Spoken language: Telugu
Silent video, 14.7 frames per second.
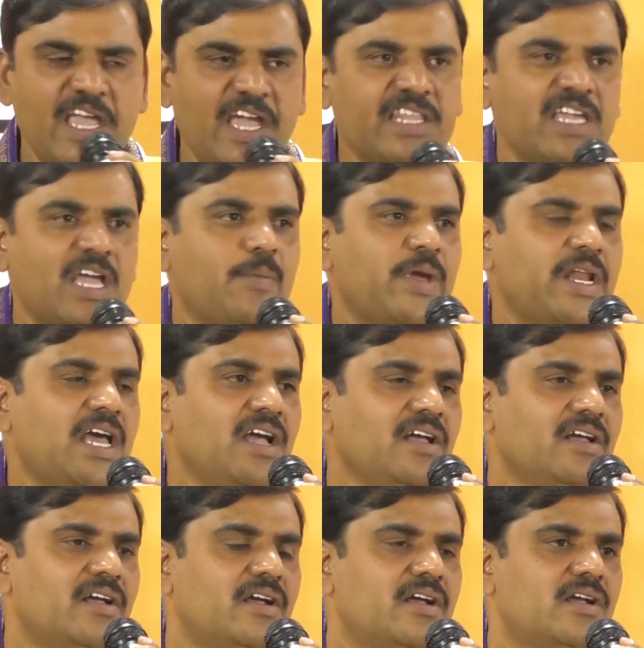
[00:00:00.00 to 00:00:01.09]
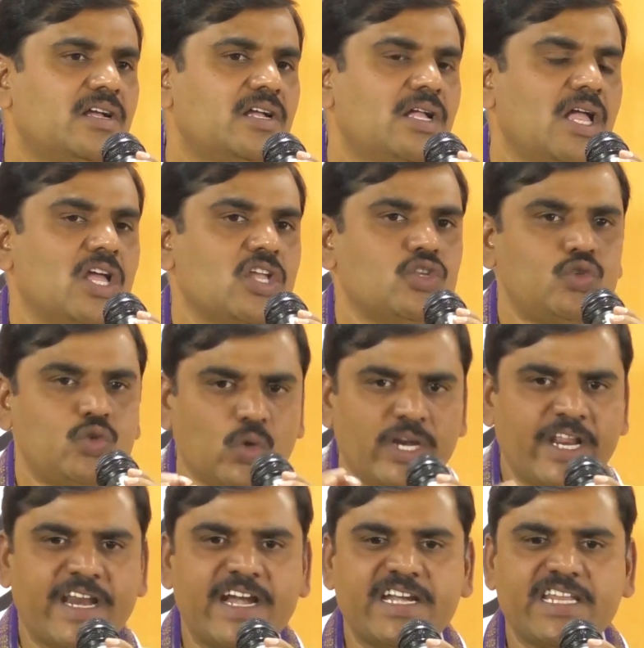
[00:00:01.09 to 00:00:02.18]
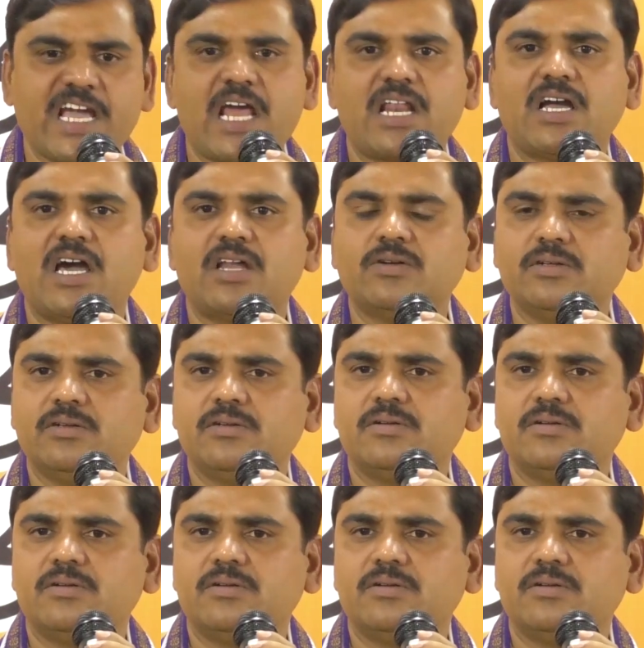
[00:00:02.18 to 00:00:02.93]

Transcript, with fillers: ఏది ఏమైనా జూనియర్ ఎన్టీఆర్ గారు